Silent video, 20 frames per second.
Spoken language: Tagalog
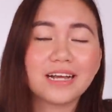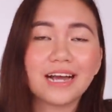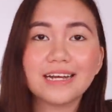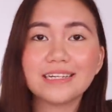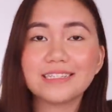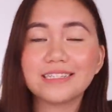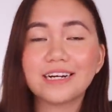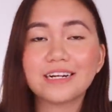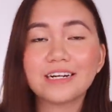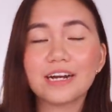
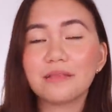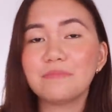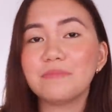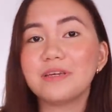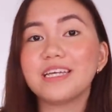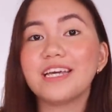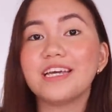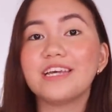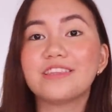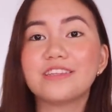guys, ang
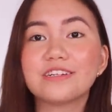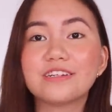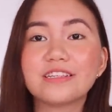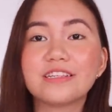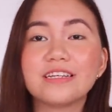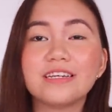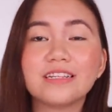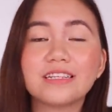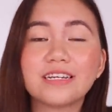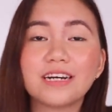Redmi
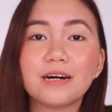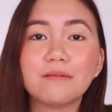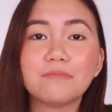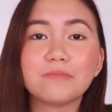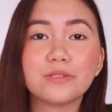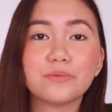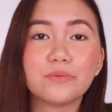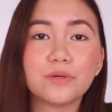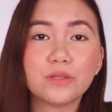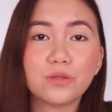K30, it
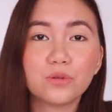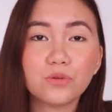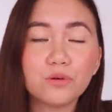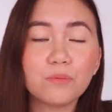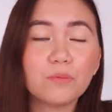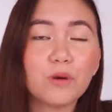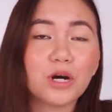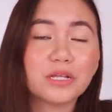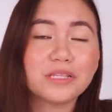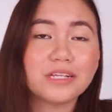comes with
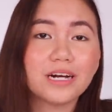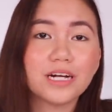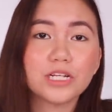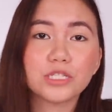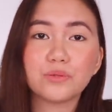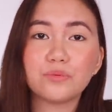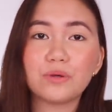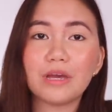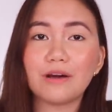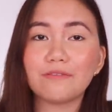two
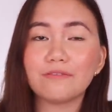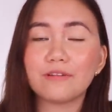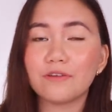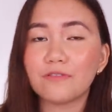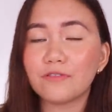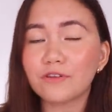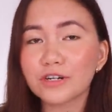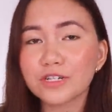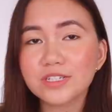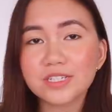models. We have
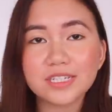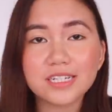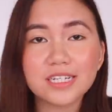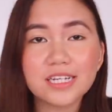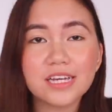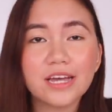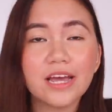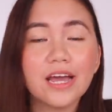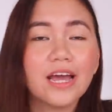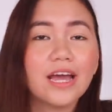the
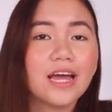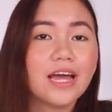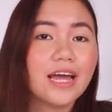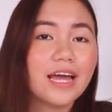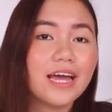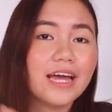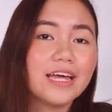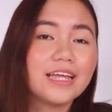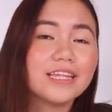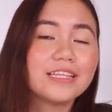4G
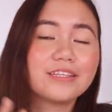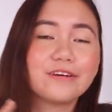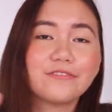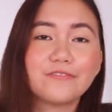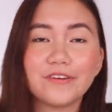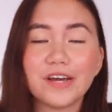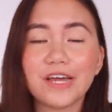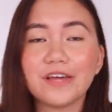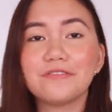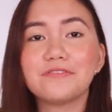and the
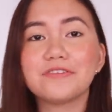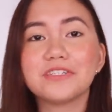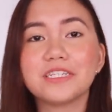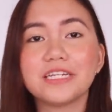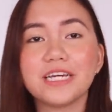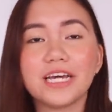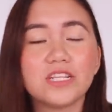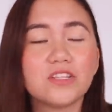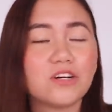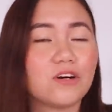
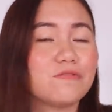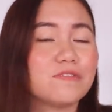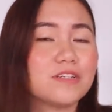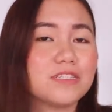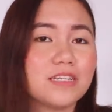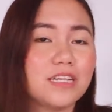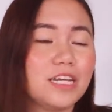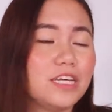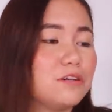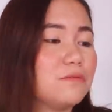5G. And
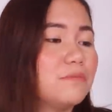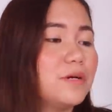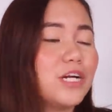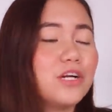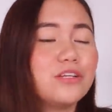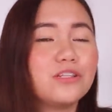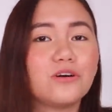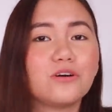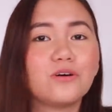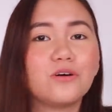obviously, yung
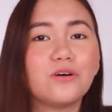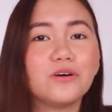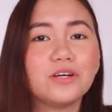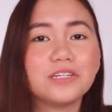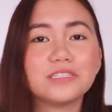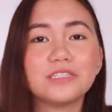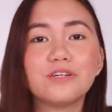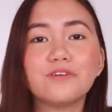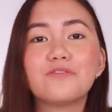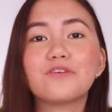meron ako
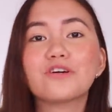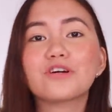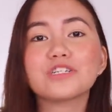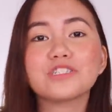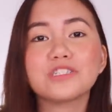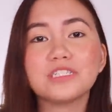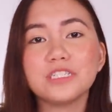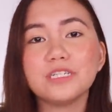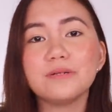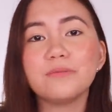is the
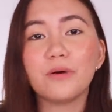4G